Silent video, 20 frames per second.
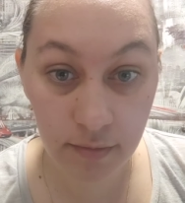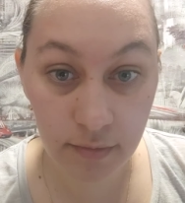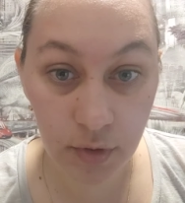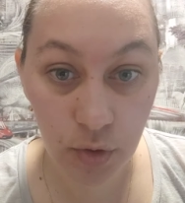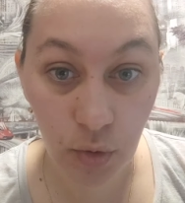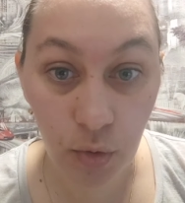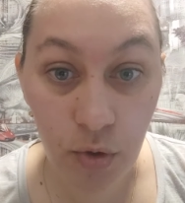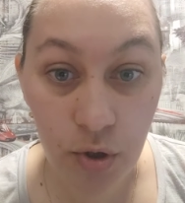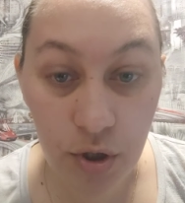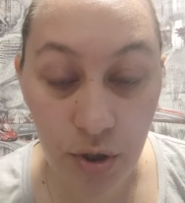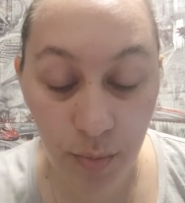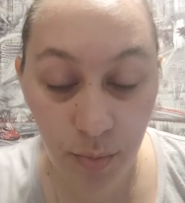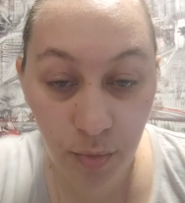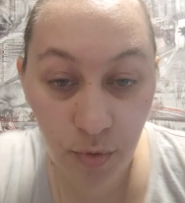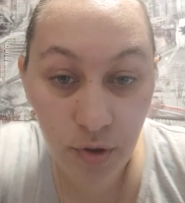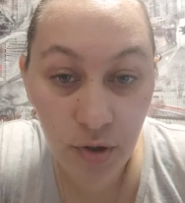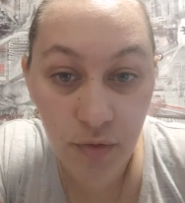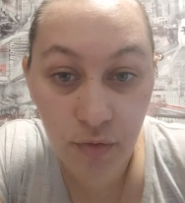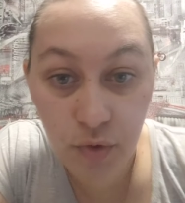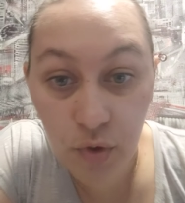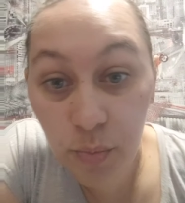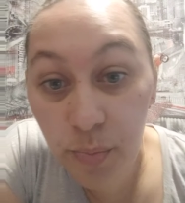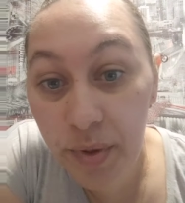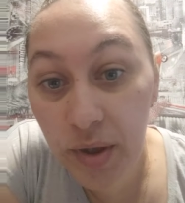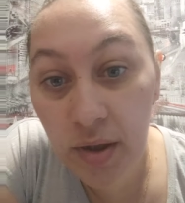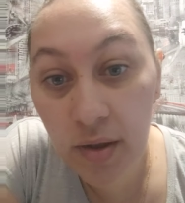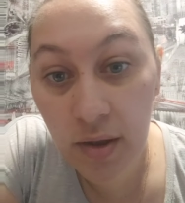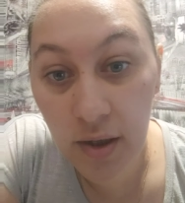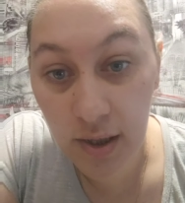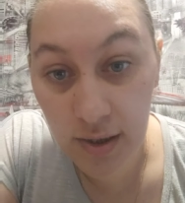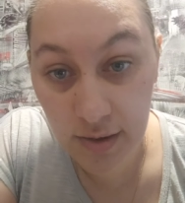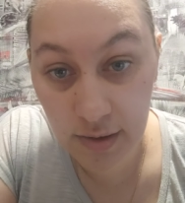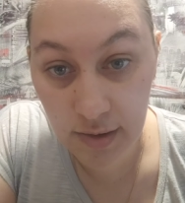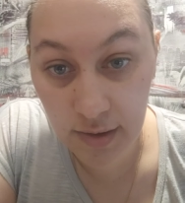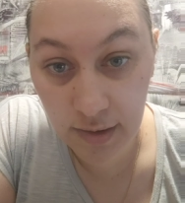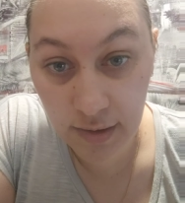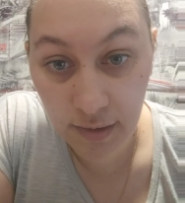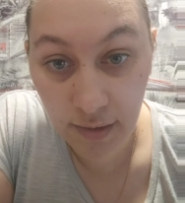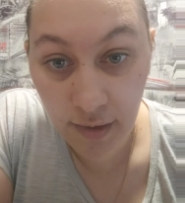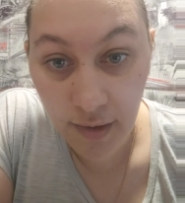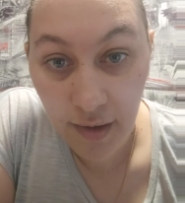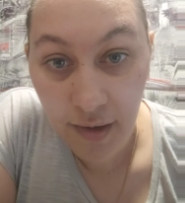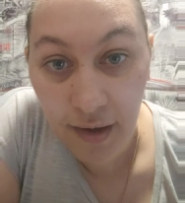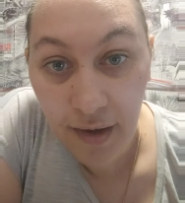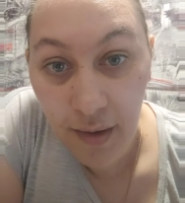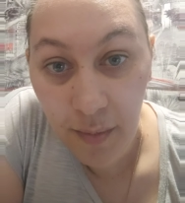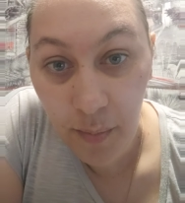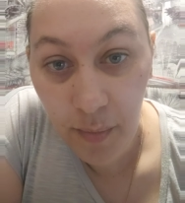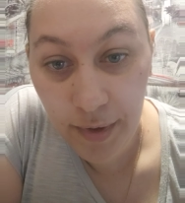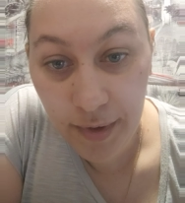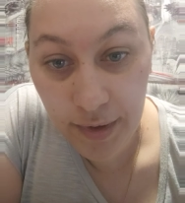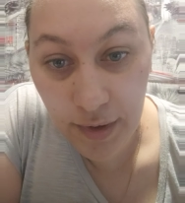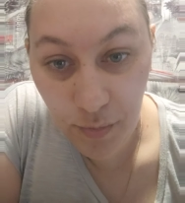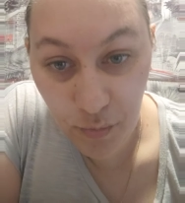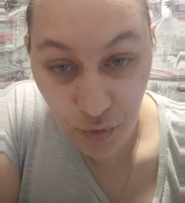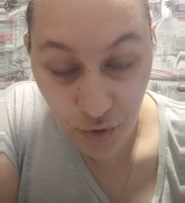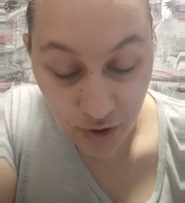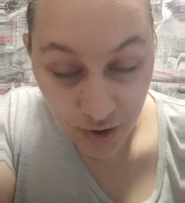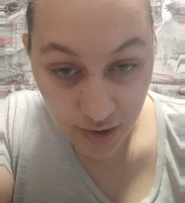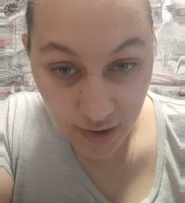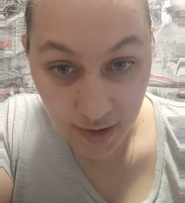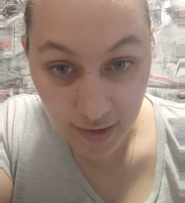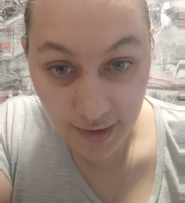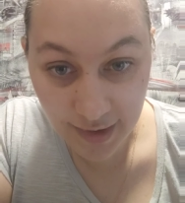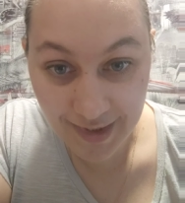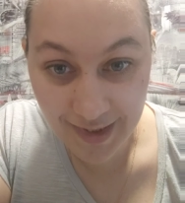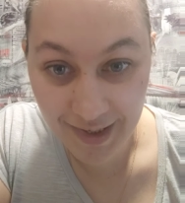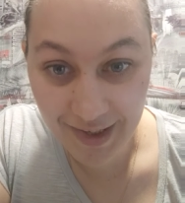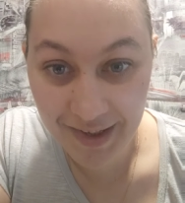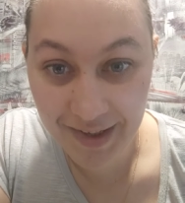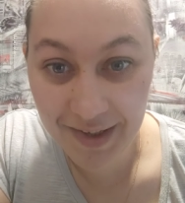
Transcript: с кожей будет все прекрасно. Поэтому не делайте